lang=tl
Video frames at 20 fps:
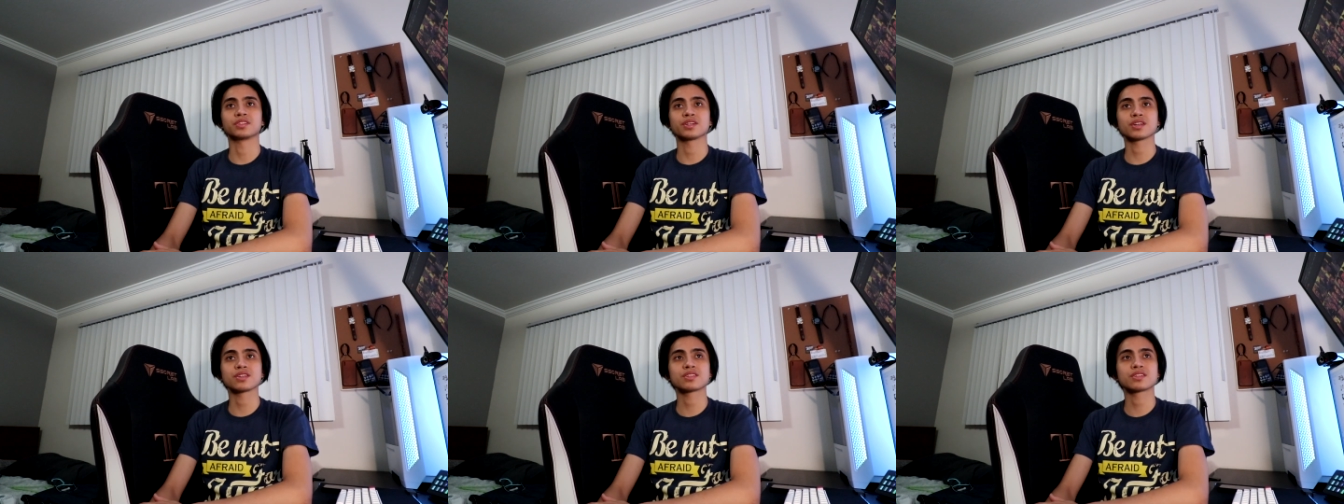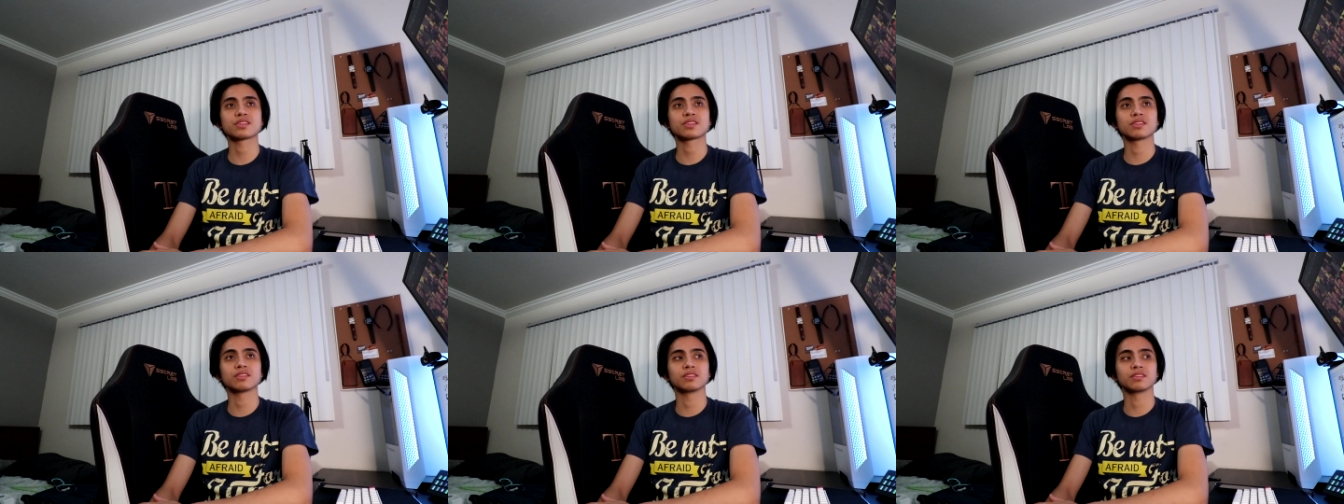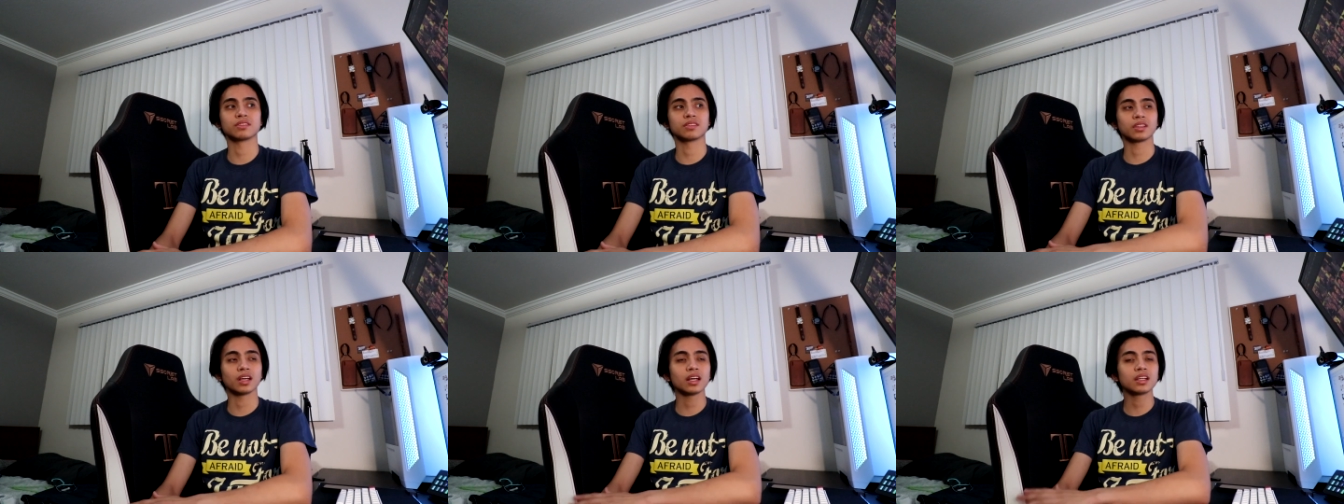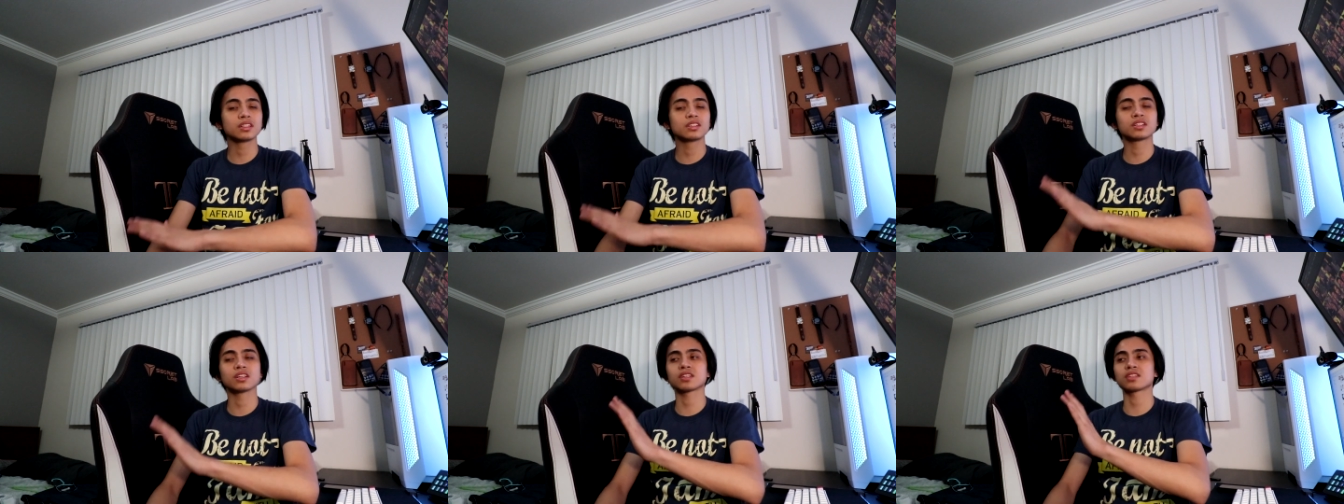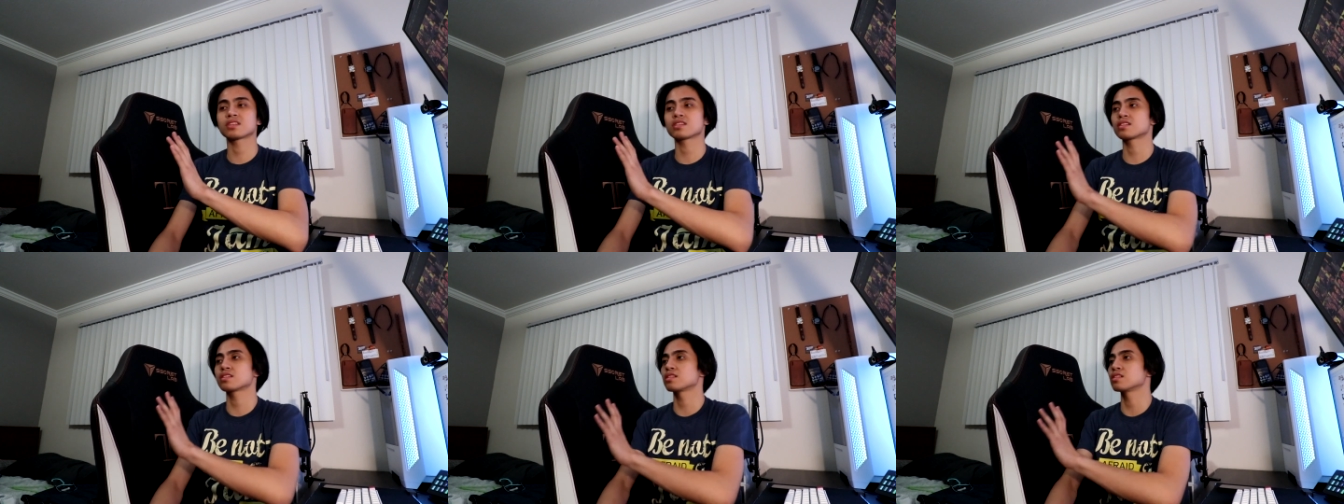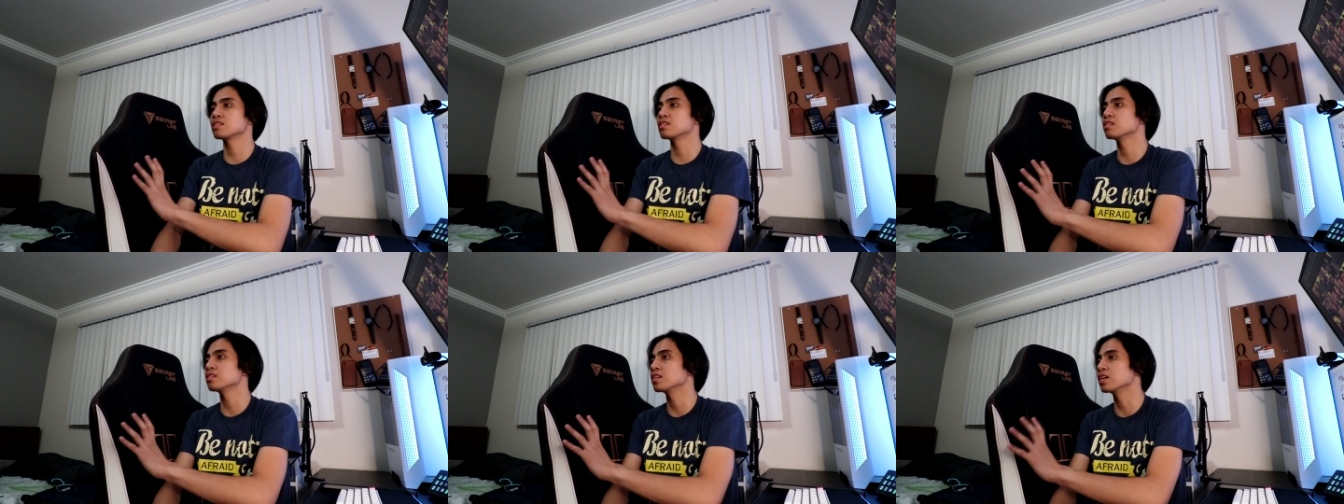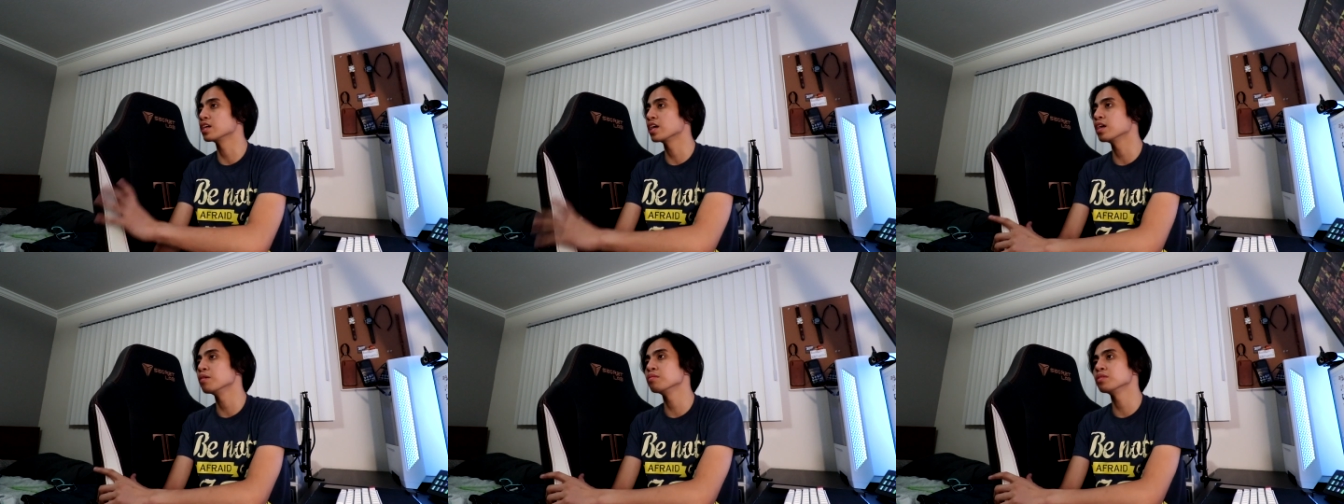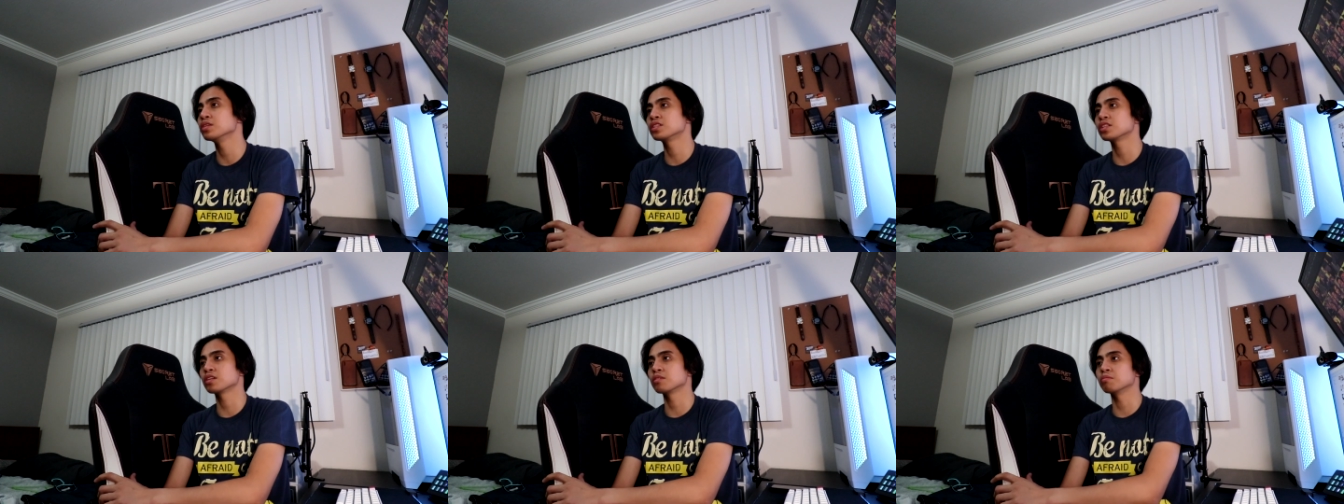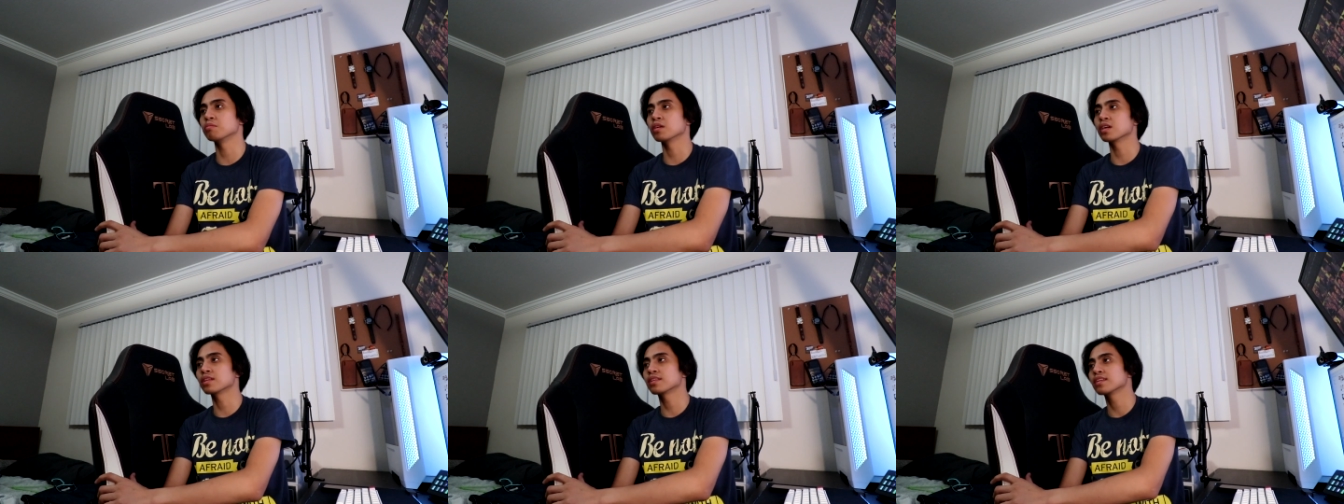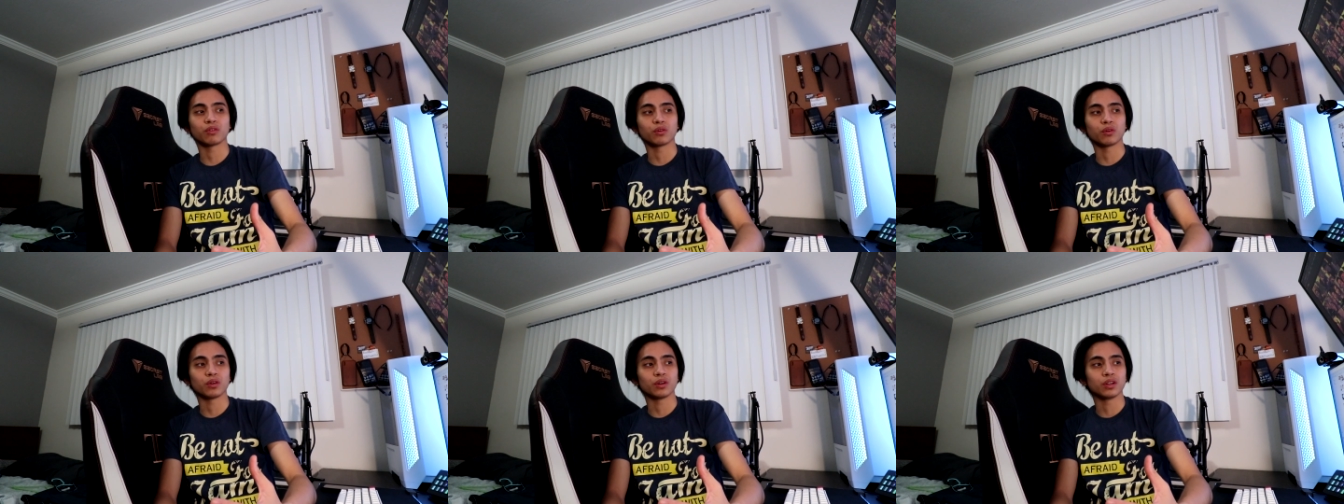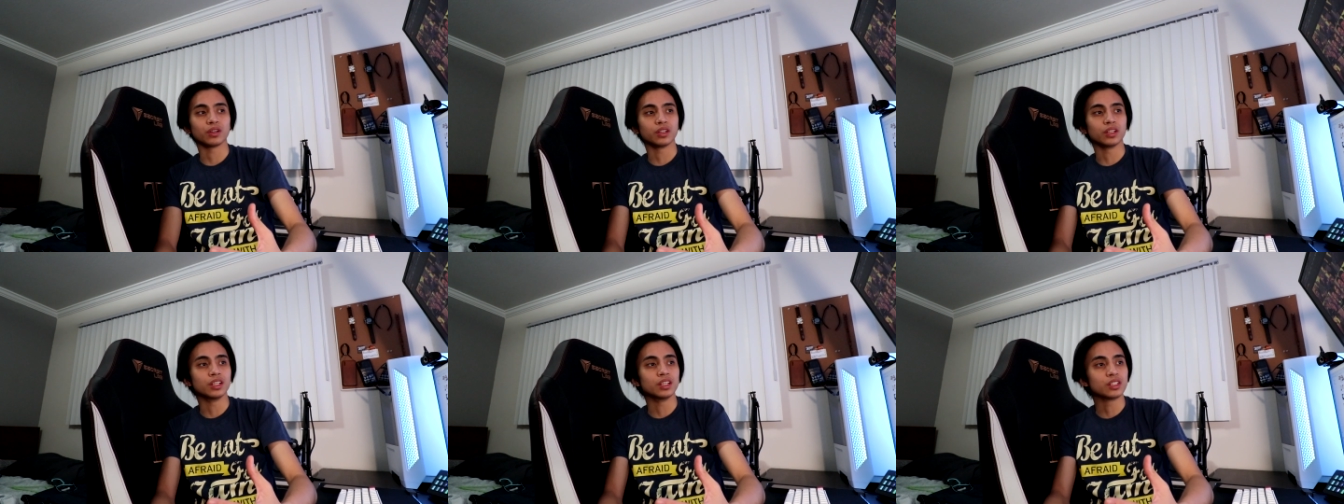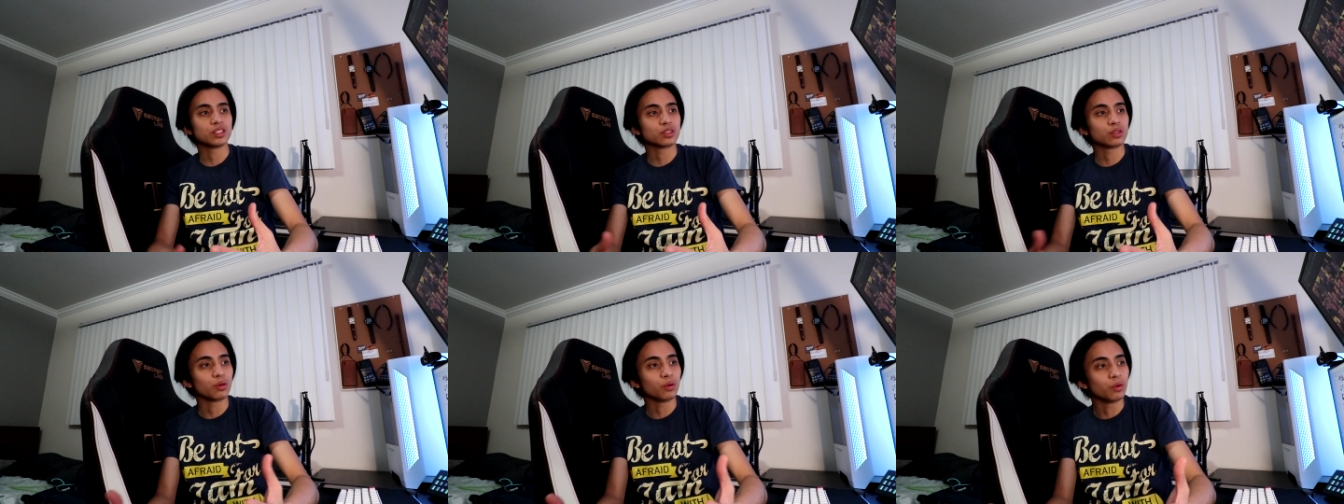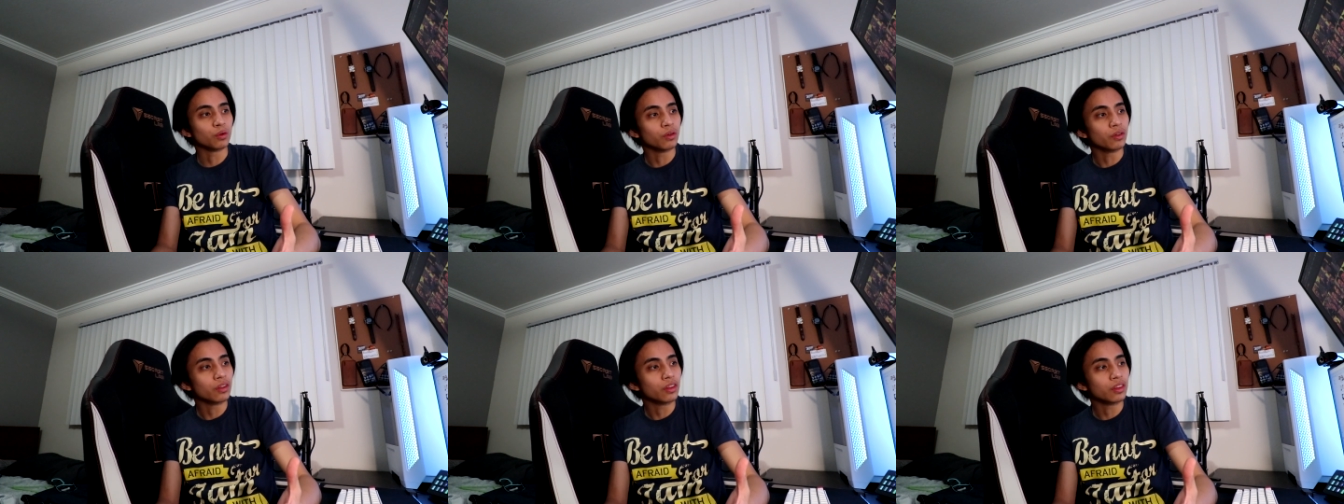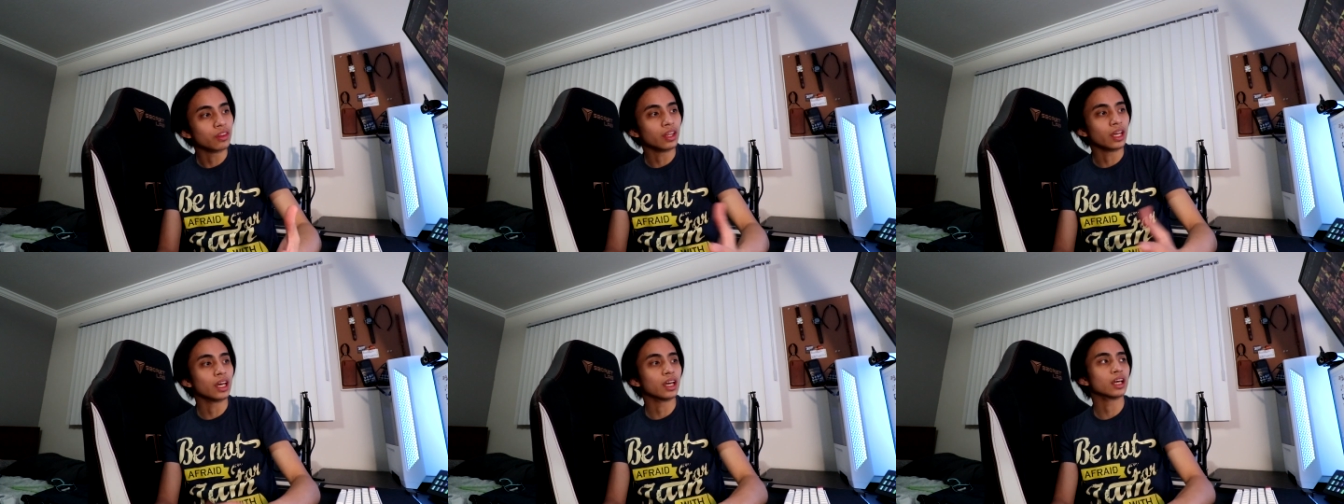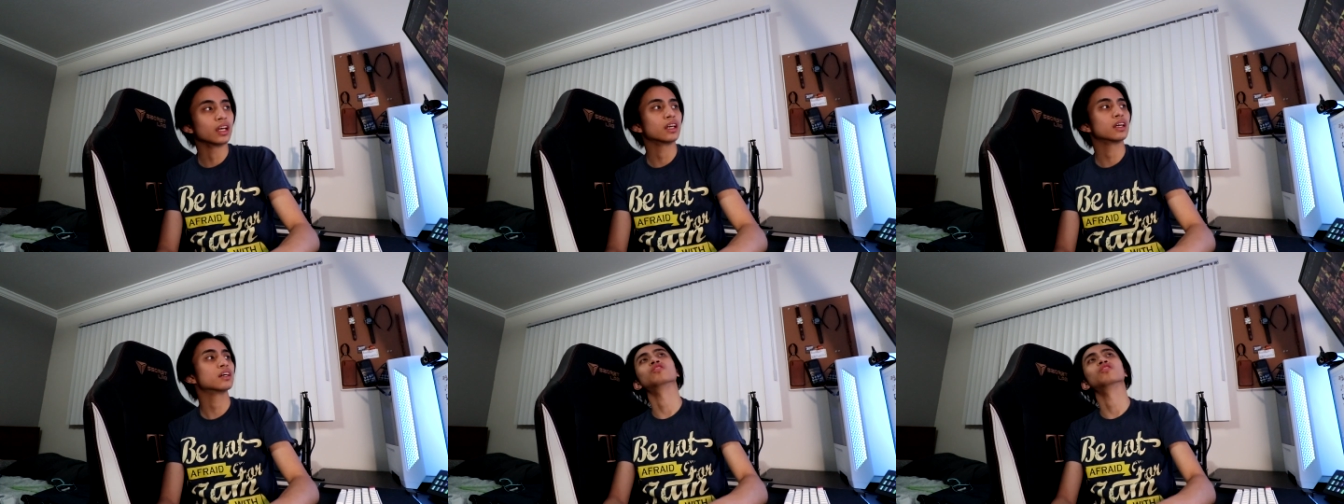Just, not just the gaming chair but for this whole thing,